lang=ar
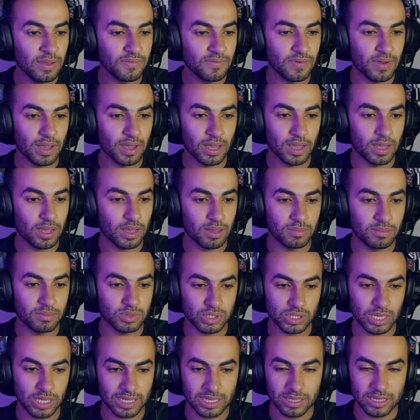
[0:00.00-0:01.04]

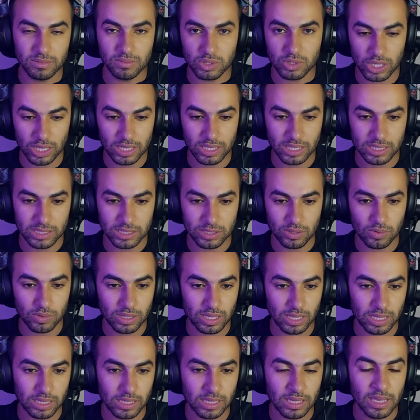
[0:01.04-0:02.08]
فمش اكيد مش هينزله
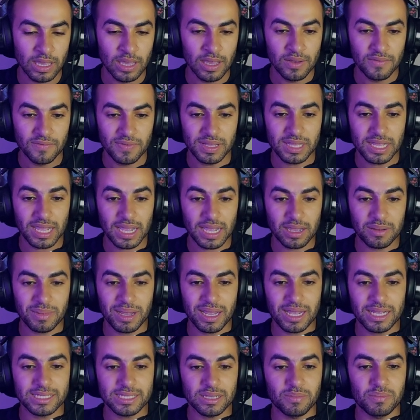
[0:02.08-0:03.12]
تاني فانا يا
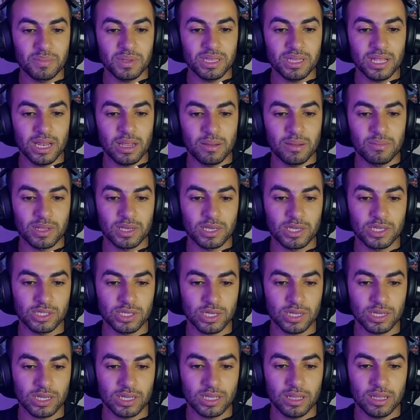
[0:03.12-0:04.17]
جماعه ثبت
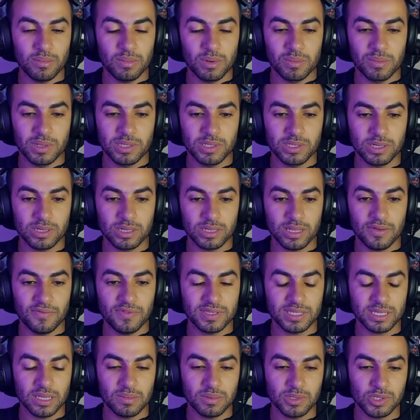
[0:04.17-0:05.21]
الابلكيشن كده بالمنظر ده
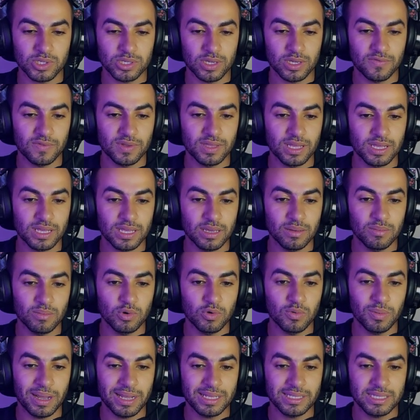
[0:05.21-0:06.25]
فزي ما انتم شايفين الجيم
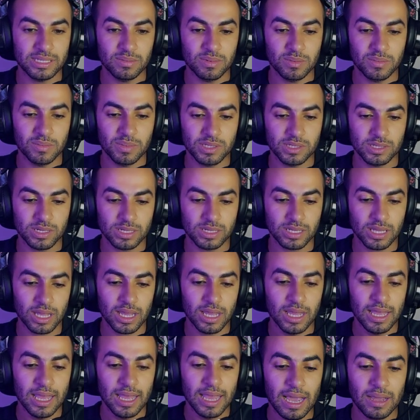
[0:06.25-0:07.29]
لوب عندي بالمنظر ده
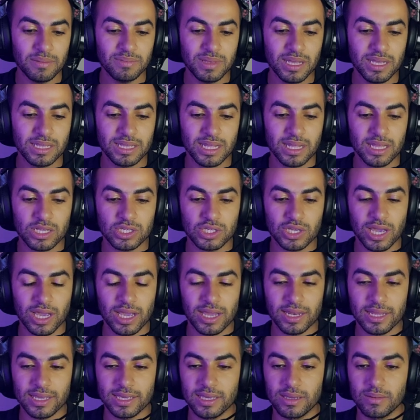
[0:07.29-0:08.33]
هبدا ان انا
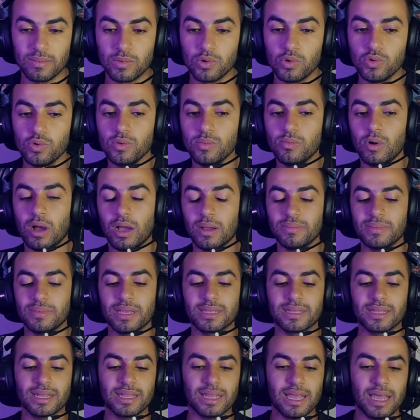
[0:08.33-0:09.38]
اشغل الجيم لوب
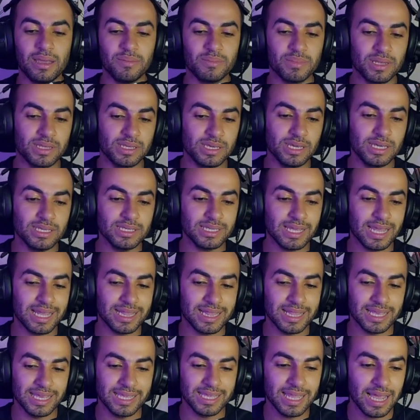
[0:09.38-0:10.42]
وهبدا ان انا اعمل يس
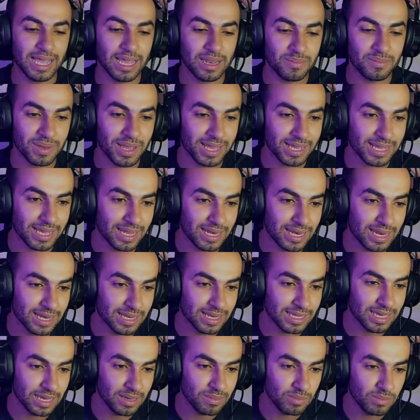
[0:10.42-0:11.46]
هتلاقيه دخل معاك على
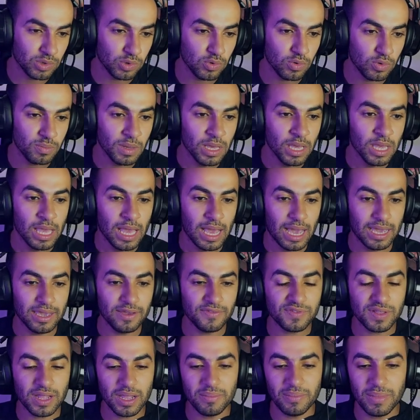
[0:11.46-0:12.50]
الجيم لوب
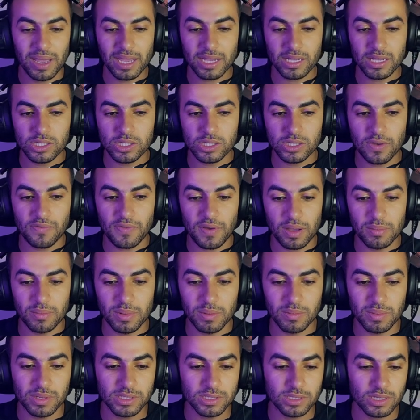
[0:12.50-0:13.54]
هيفتح معاك الصفحه
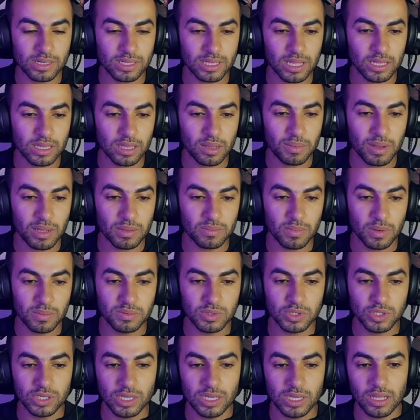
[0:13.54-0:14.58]
بالمنظر ده طبعا
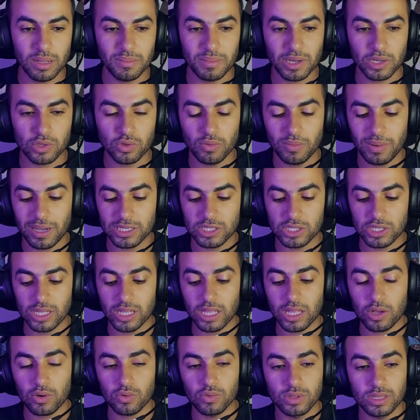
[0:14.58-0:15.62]
ببجي هنا مكتوبه عشان
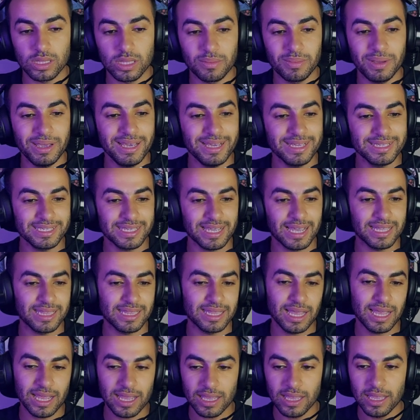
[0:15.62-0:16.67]
انا كنت باحث
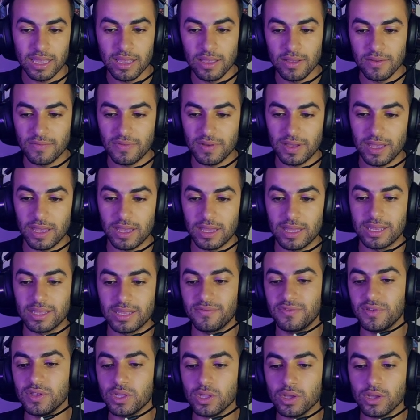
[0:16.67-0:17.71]
عنها
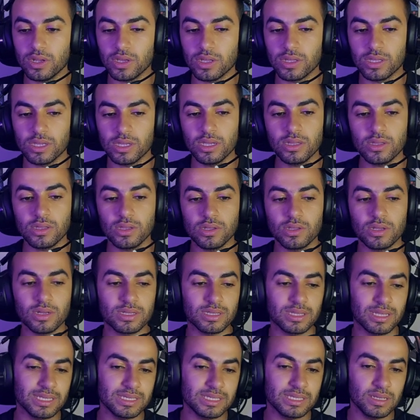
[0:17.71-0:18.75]
ففي طريقتين تقدر
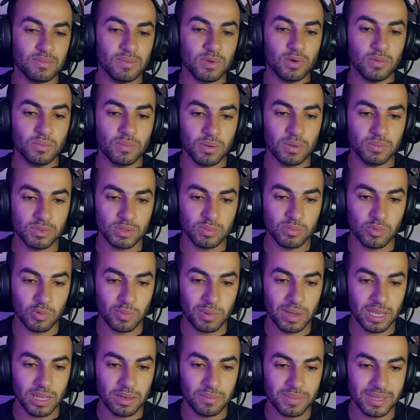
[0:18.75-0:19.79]
تنزل بيهم ببجي
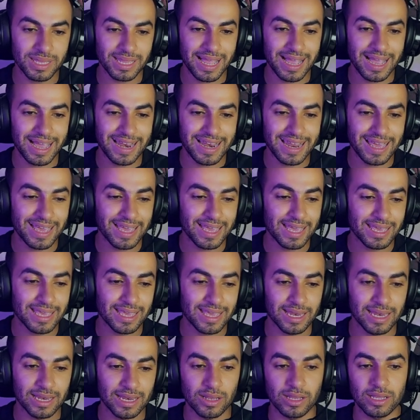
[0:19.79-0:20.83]
موبايل من على
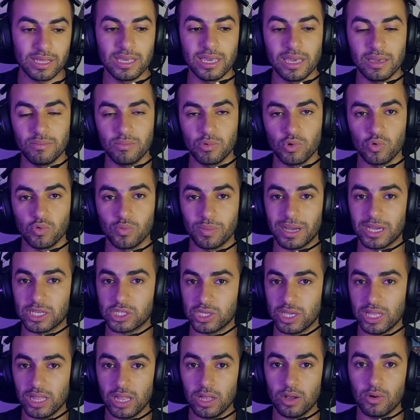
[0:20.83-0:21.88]
الجيم لوب
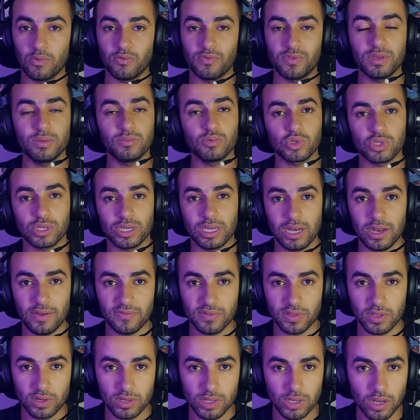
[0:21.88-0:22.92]
عشان لو في مشكله
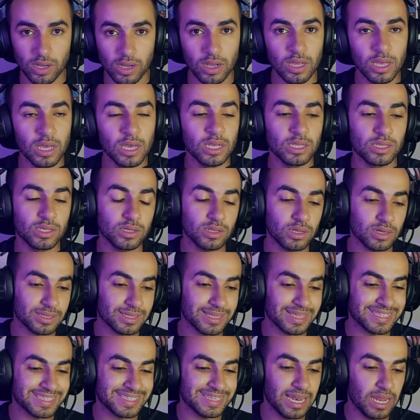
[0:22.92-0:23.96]
في طريقه تقدر
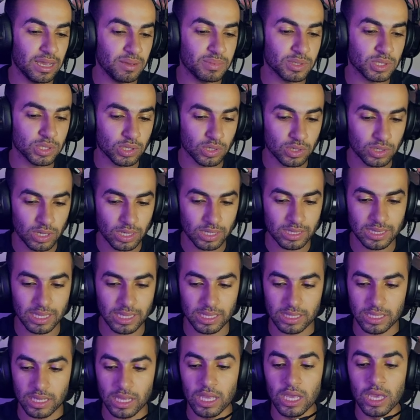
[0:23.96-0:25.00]
تنزلها بالطريقه
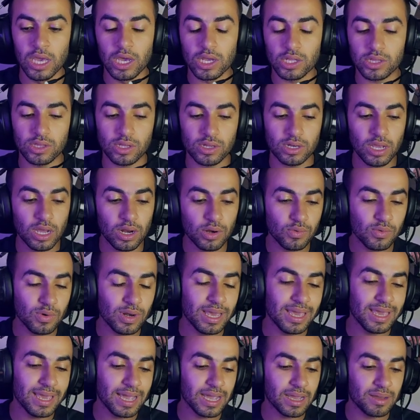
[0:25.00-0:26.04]
الثانيه الطريقه
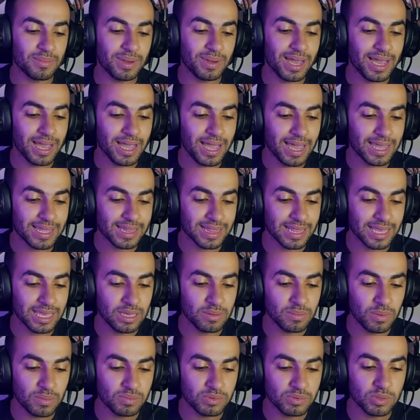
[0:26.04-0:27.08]
الاولى ايه يا جماعه
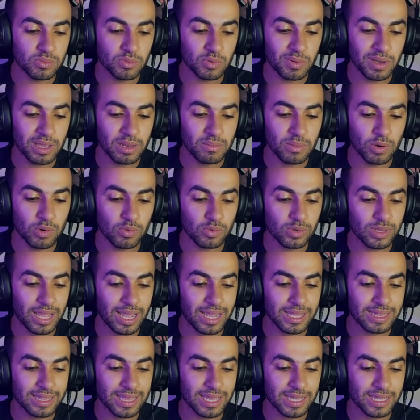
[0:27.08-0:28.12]
هتلاقي ببجي موبايل موجوده
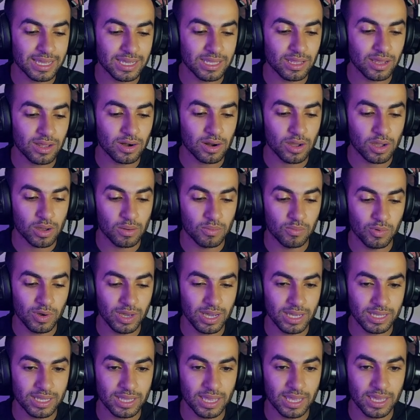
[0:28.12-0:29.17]
عندك هنا رقم
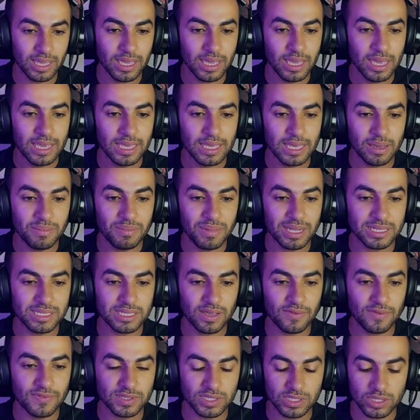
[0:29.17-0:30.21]
واحد اهي يا اما
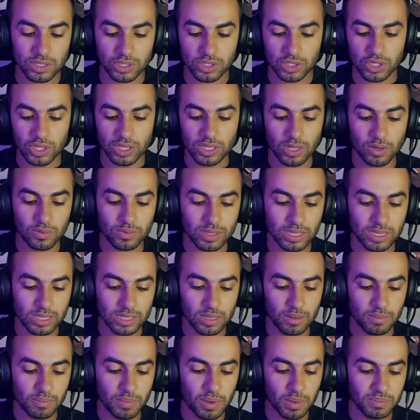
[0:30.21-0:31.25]
هتيجي في السيرش هنا
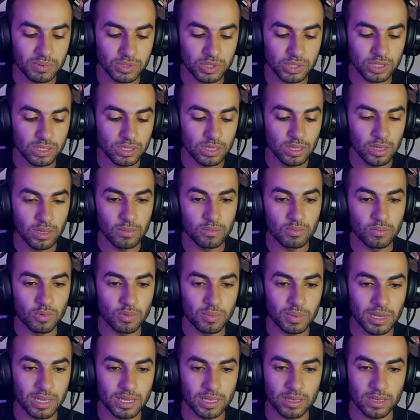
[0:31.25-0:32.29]
وتكتب ببجي
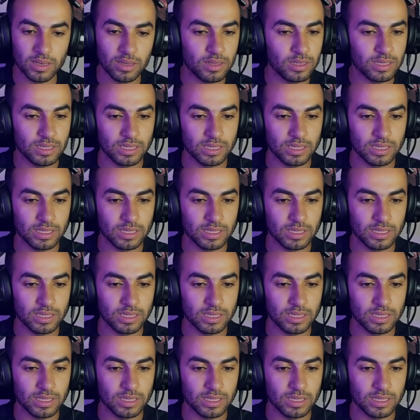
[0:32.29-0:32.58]
موبايل